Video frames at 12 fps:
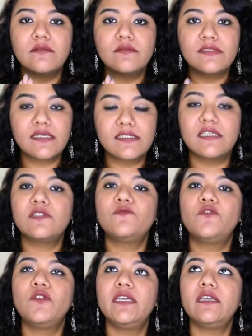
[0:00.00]

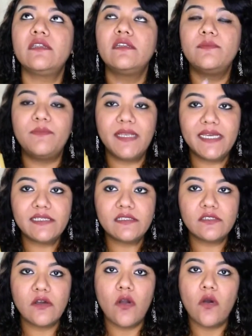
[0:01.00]
सक्सेसफुली
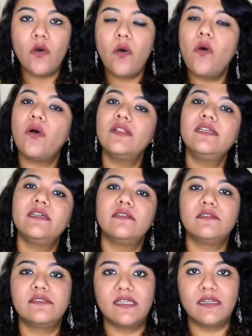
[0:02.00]
रिप्लेस्ड ऑल दी
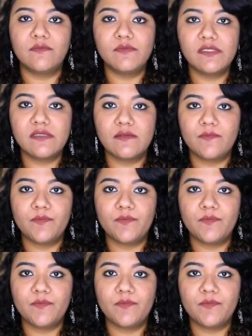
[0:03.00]
अदर सिरम्स